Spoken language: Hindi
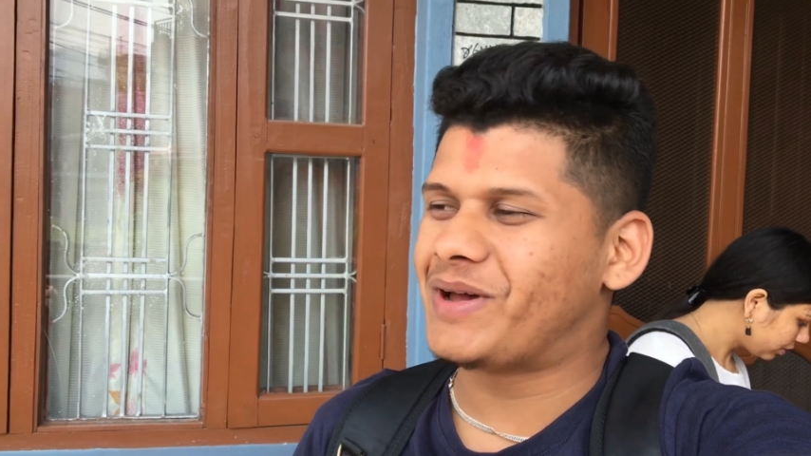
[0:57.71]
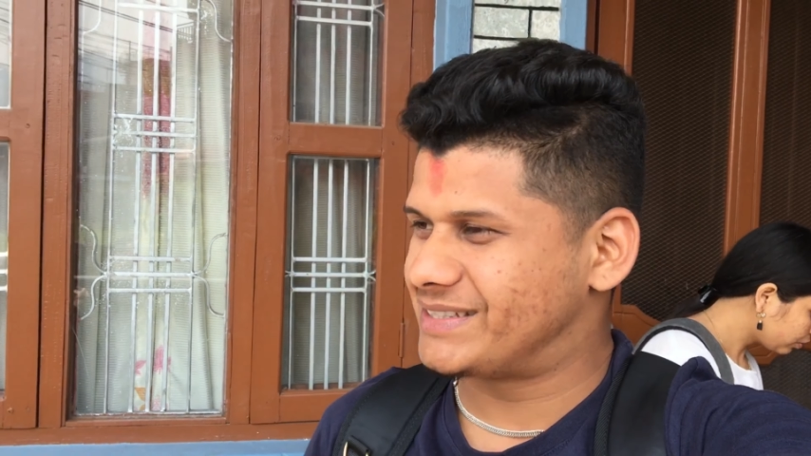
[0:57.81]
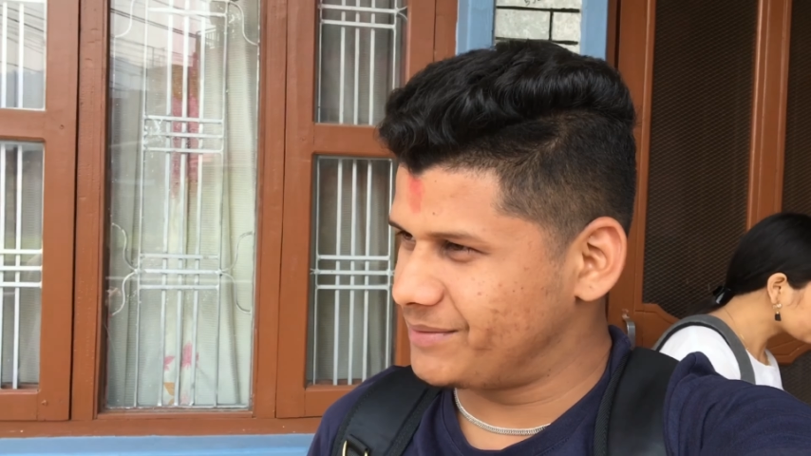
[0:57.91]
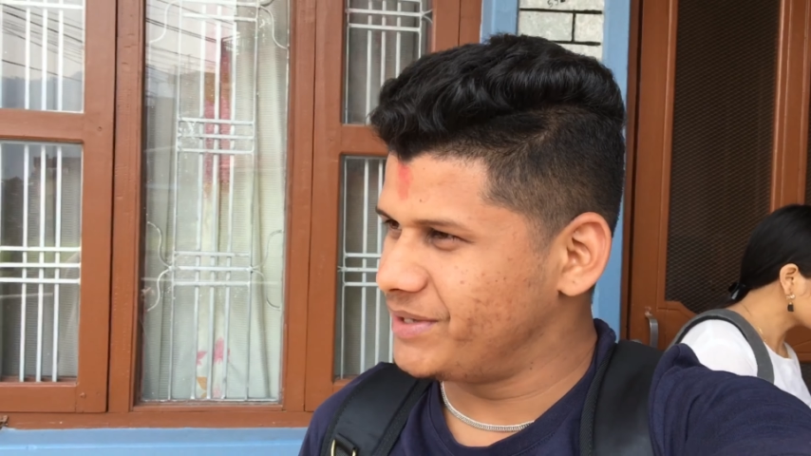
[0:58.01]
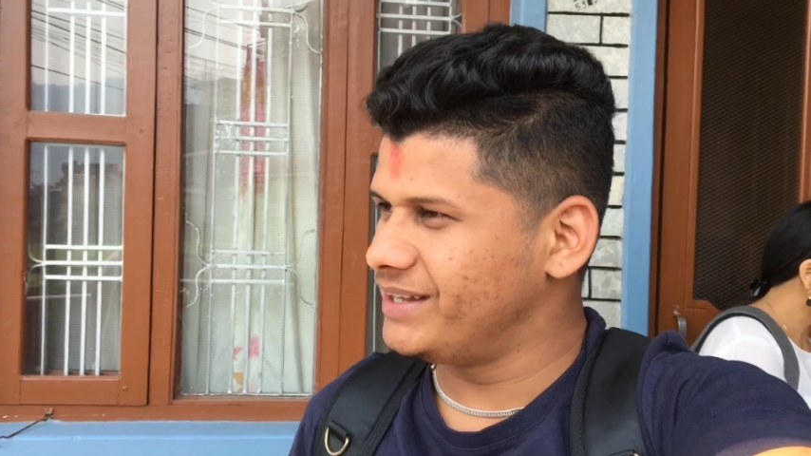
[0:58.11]
तो
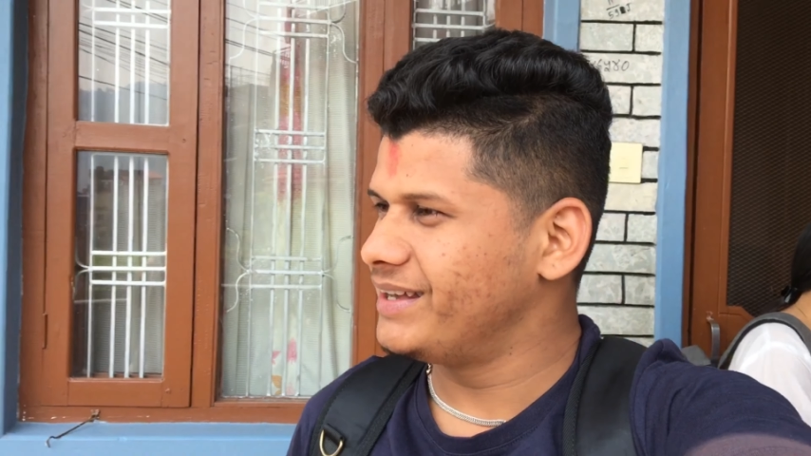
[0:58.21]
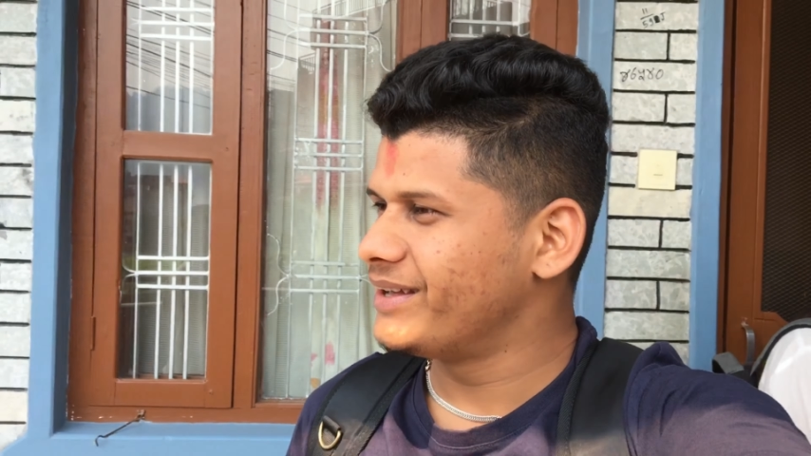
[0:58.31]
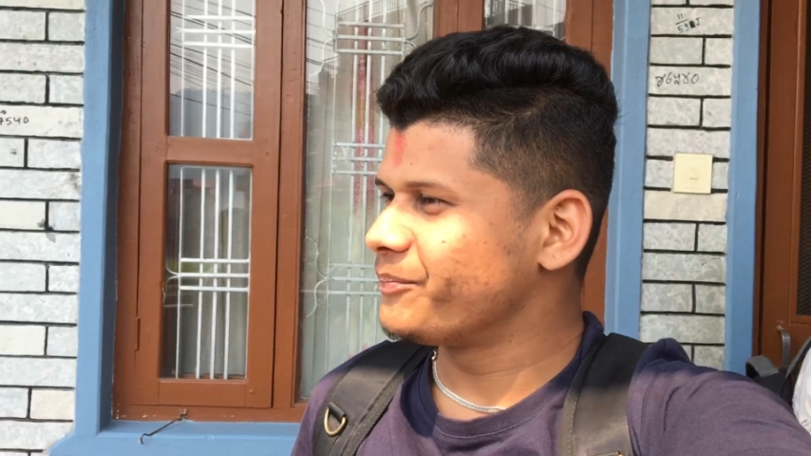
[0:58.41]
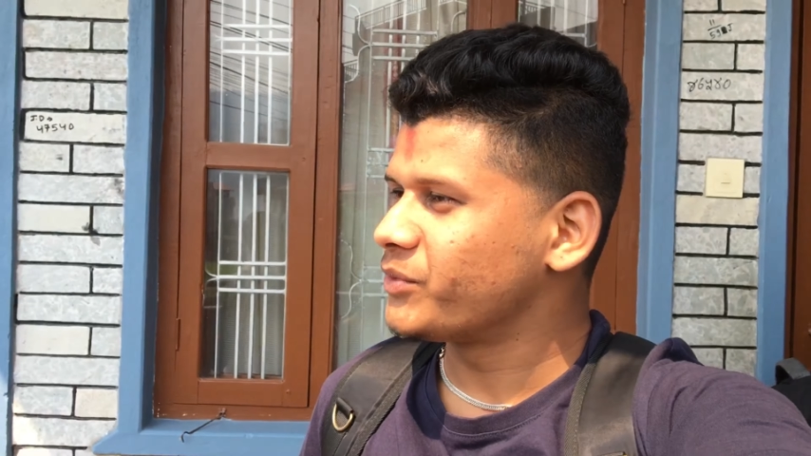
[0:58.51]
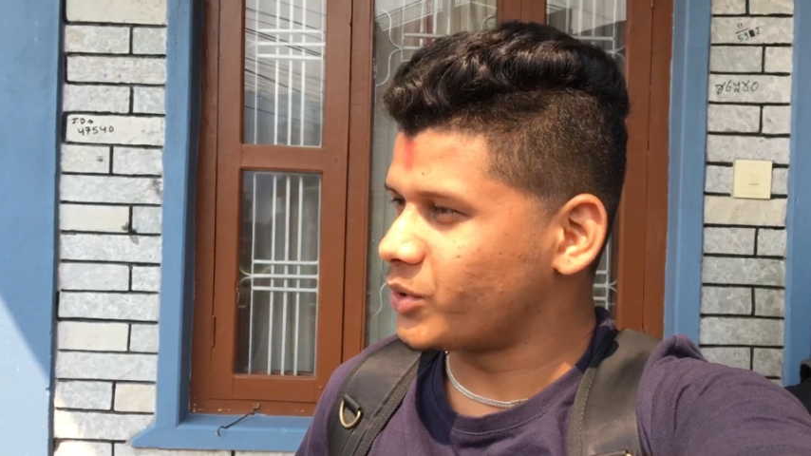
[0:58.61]
वैसे भी नहीं
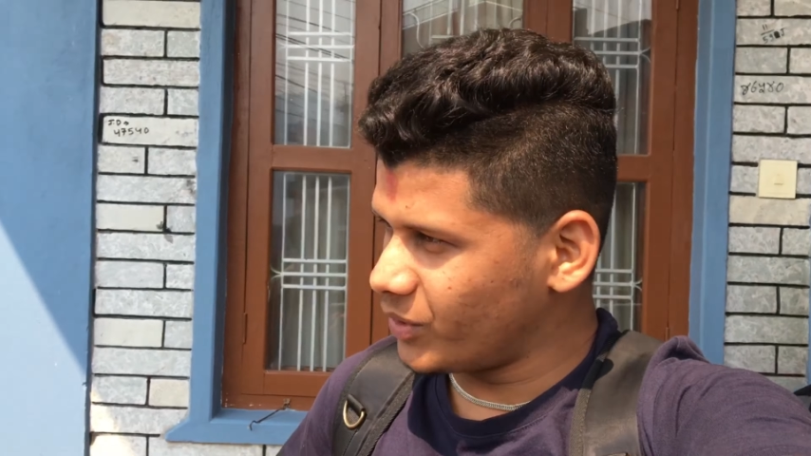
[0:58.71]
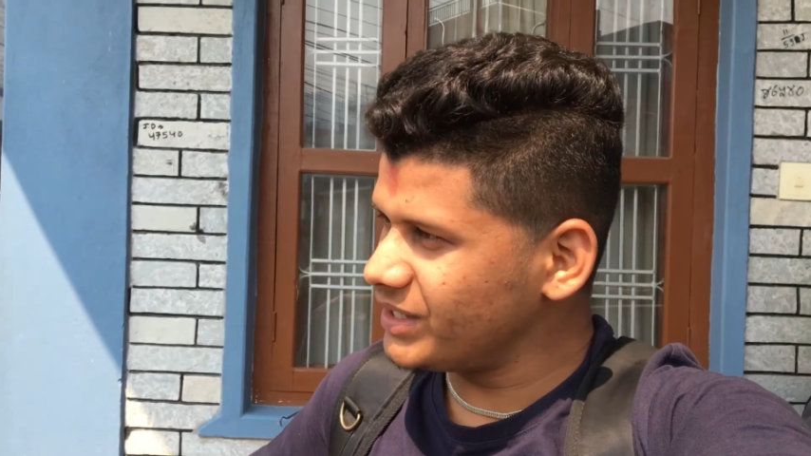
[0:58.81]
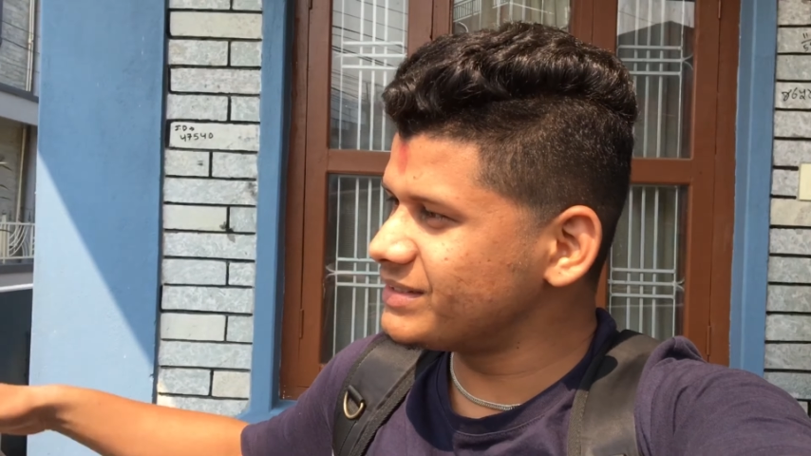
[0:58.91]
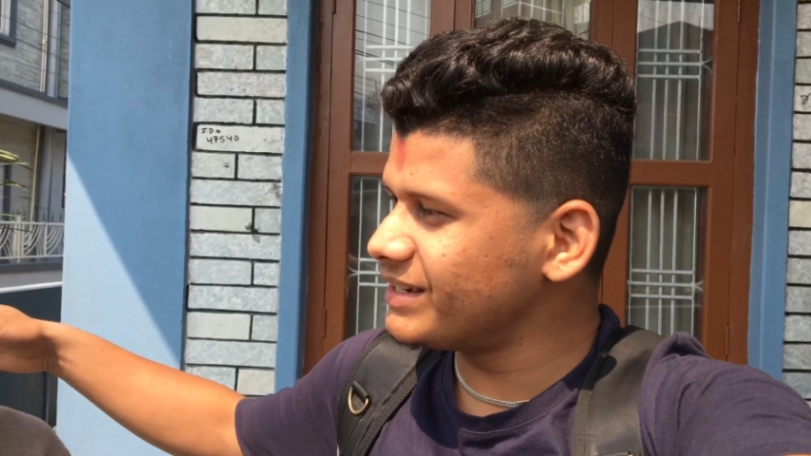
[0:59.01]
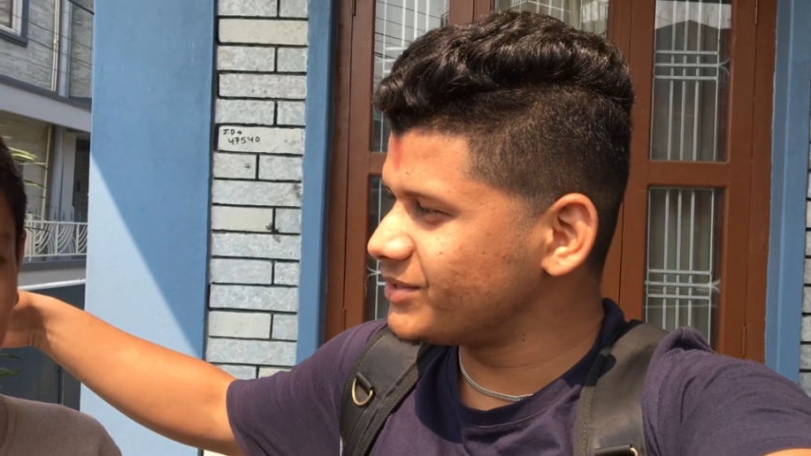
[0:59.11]

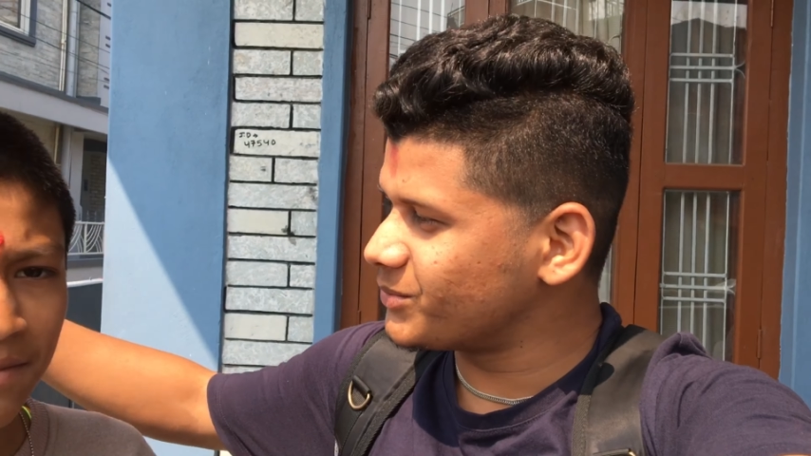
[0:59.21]
रोएगी सनीस